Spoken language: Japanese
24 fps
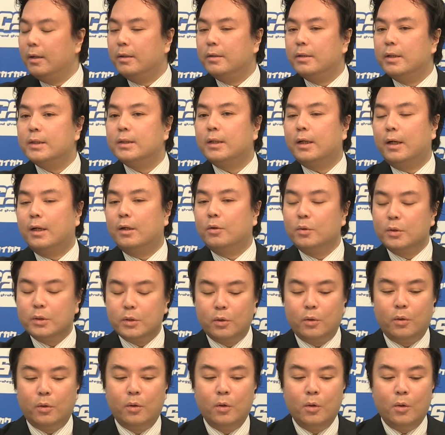ですからこ
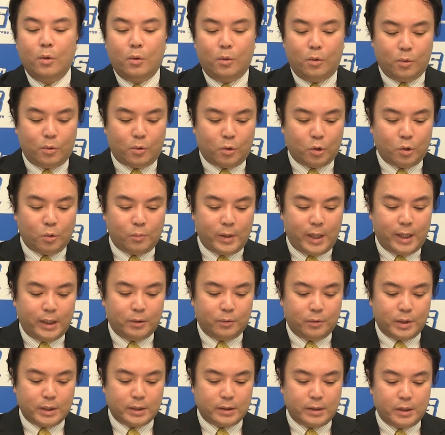そこの前
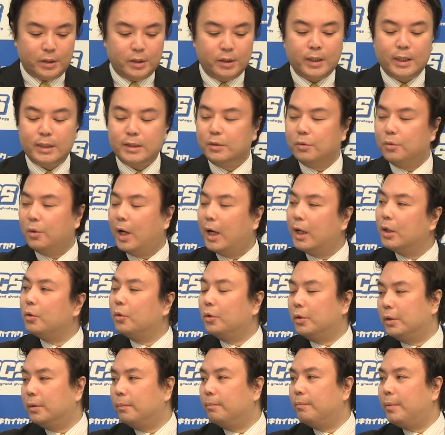のですね2月の
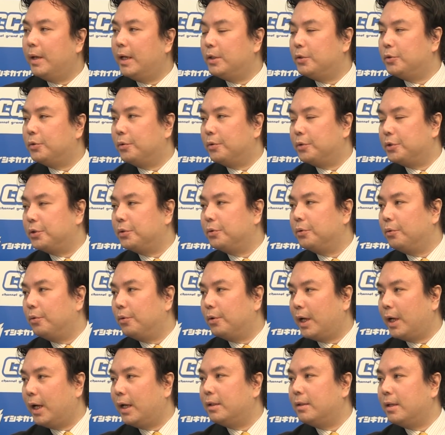ハノイ米朝首脳
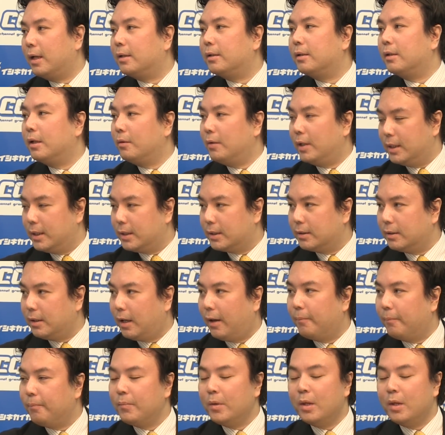会談ではですね、はい、